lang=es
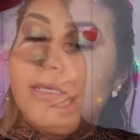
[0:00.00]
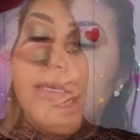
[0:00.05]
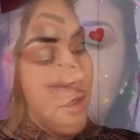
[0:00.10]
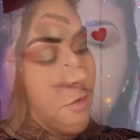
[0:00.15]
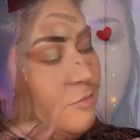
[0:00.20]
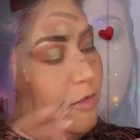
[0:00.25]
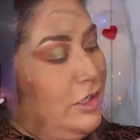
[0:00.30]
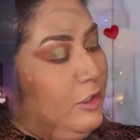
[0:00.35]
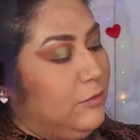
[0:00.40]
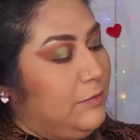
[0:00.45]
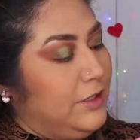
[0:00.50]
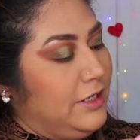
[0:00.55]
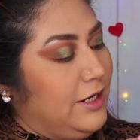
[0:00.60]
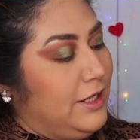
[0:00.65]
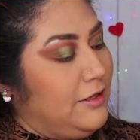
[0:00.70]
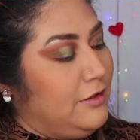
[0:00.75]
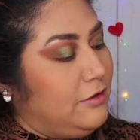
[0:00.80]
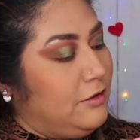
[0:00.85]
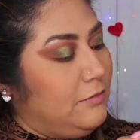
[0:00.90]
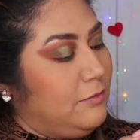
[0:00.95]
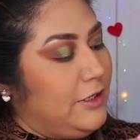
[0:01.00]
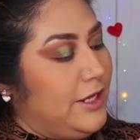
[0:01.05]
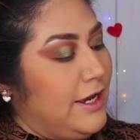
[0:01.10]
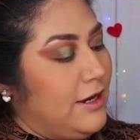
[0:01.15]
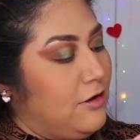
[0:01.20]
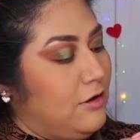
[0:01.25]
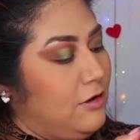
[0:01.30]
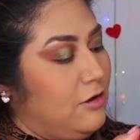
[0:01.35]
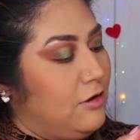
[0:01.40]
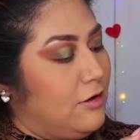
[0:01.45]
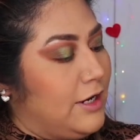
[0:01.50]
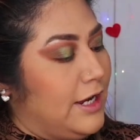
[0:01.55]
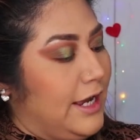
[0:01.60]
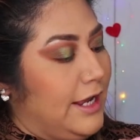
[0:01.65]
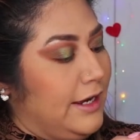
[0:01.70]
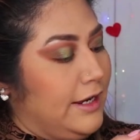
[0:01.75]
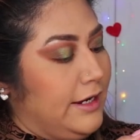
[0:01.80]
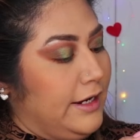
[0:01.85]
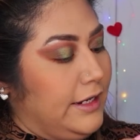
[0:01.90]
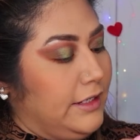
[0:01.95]
Y como iluminador voy a
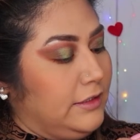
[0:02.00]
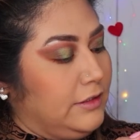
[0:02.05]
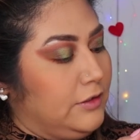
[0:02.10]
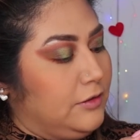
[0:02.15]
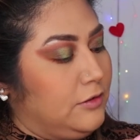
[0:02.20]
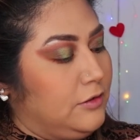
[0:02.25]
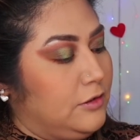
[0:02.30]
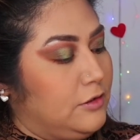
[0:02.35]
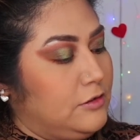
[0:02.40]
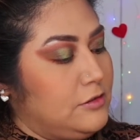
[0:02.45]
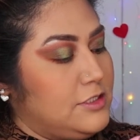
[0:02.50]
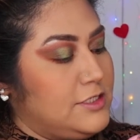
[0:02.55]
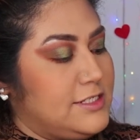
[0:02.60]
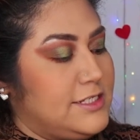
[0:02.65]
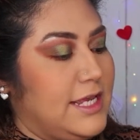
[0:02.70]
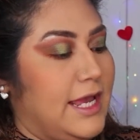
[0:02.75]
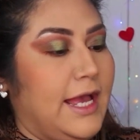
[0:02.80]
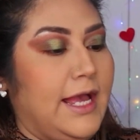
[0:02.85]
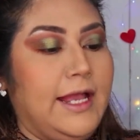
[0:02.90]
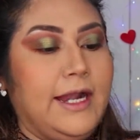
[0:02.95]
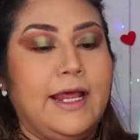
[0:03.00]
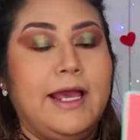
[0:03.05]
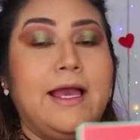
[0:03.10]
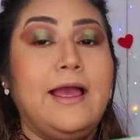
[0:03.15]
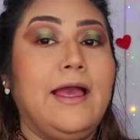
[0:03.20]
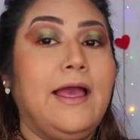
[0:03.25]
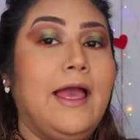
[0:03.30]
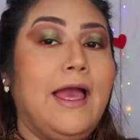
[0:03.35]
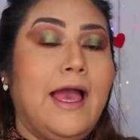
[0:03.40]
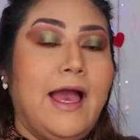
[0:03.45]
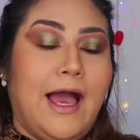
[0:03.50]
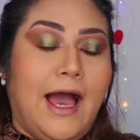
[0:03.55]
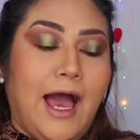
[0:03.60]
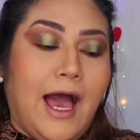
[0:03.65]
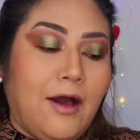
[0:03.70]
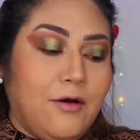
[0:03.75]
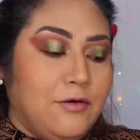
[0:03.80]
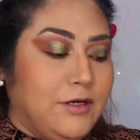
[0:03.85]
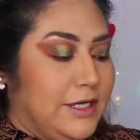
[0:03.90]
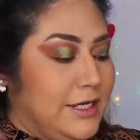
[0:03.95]
colocar el tono Sara,
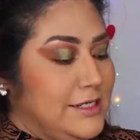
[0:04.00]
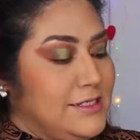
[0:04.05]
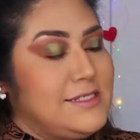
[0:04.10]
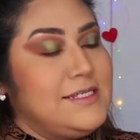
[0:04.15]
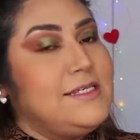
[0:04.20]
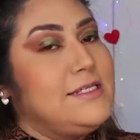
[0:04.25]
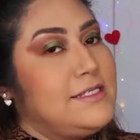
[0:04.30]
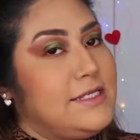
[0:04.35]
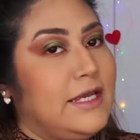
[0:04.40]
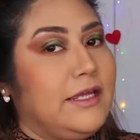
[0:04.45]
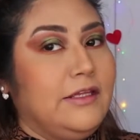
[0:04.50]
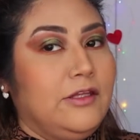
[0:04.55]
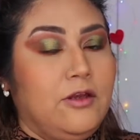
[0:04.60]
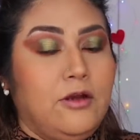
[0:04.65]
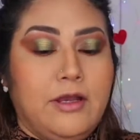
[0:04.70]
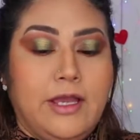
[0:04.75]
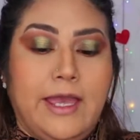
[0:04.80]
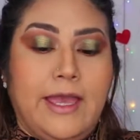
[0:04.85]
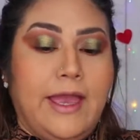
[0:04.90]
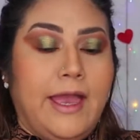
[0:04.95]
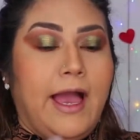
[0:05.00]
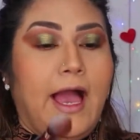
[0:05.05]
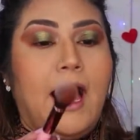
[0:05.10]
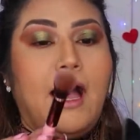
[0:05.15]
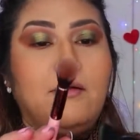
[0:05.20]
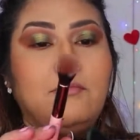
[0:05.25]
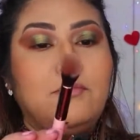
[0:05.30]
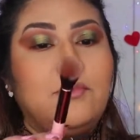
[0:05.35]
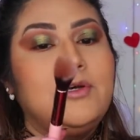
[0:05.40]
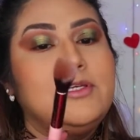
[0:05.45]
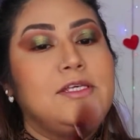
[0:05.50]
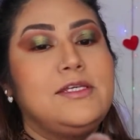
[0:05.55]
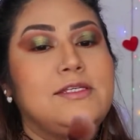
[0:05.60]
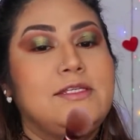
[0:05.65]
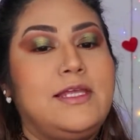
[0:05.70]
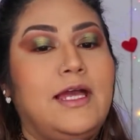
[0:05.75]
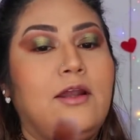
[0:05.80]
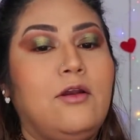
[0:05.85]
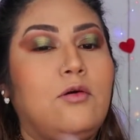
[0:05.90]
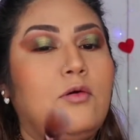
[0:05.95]
aunque sí siento que ambos
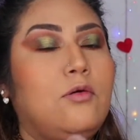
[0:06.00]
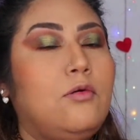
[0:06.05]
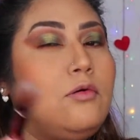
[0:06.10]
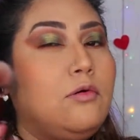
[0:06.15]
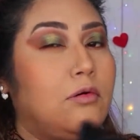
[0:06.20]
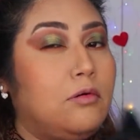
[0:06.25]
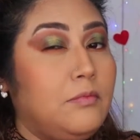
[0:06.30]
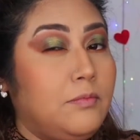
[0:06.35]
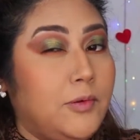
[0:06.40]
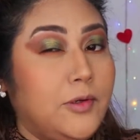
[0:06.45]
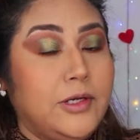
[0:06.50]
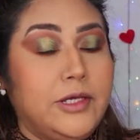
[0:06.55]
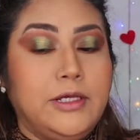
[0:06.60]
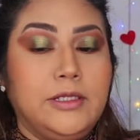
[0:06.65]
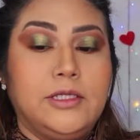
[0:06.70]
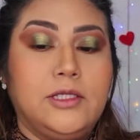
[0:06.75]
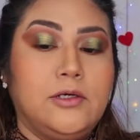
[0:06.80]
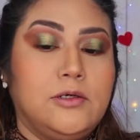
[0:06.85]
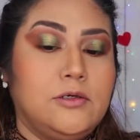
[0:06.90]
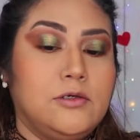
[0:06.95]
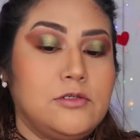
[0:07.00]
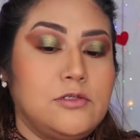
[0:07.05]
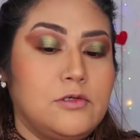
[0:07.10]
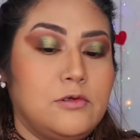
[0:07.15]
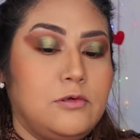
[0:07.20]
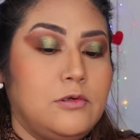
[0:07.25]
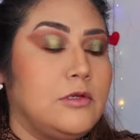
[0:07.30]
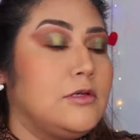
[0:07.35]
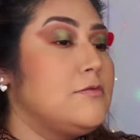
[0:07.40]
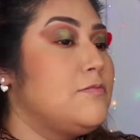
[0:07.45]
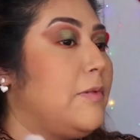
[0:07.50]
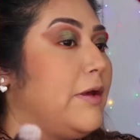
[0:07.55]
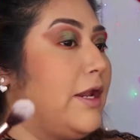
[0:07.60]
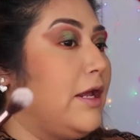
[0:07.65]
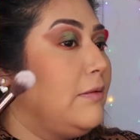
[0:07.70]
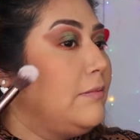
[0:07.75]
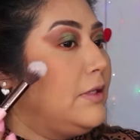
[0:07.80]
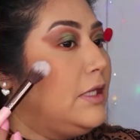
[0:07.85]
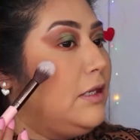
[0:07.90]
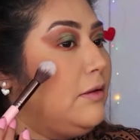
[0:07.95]
están un poquito oscuros
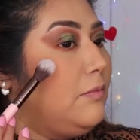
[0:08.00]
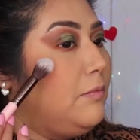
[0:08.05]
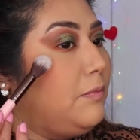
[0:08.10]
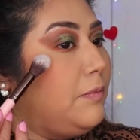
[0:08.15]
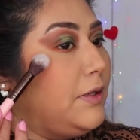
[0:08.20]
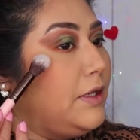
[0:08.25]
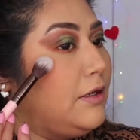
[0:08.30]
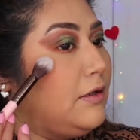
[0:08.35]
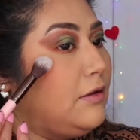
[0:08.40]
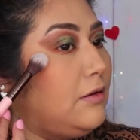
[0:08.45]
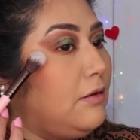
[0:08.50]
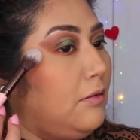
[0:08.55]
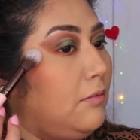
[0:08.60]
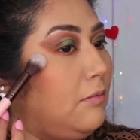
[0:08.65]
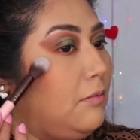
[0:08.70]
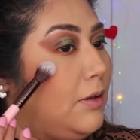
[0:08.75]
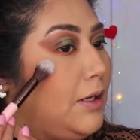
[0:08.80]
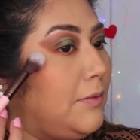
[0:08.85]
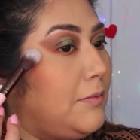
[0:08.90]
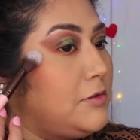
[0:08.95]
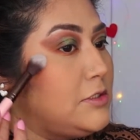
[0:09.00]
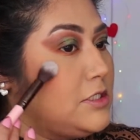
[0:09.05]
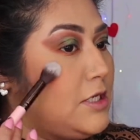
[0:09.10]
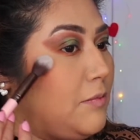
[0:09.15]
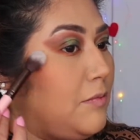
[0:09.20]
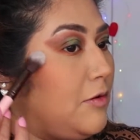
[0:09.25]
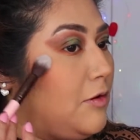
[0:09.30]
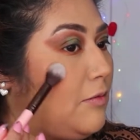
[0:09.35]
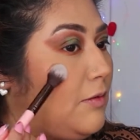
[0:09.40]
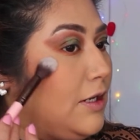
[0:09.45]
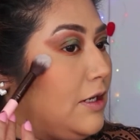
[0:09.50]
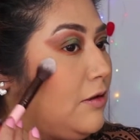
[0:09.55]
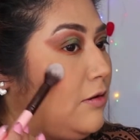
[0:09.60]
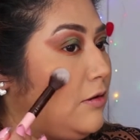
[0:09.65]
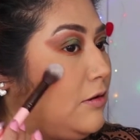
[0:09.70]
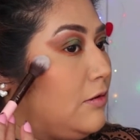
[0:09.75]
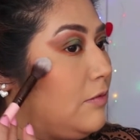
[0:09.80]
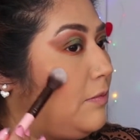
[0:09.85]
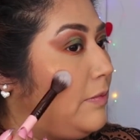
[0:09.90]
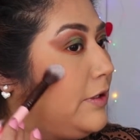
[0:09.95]
para mí, pero vamos a
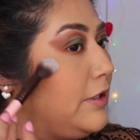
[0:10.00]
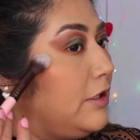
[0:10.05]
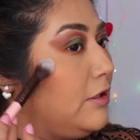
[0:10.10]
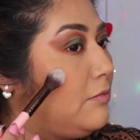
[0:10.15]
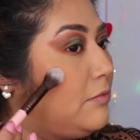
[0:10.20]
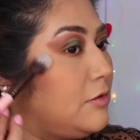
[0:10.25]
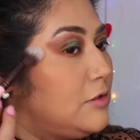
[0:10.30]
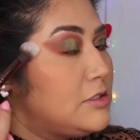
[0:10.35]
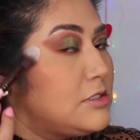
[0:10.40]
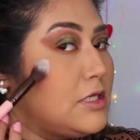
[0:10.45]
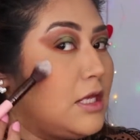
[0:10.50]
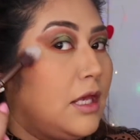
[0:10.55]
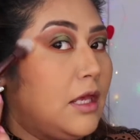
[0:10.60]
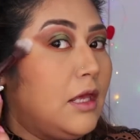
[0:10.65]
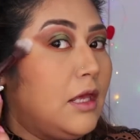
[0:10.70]
probarlo, no perdimos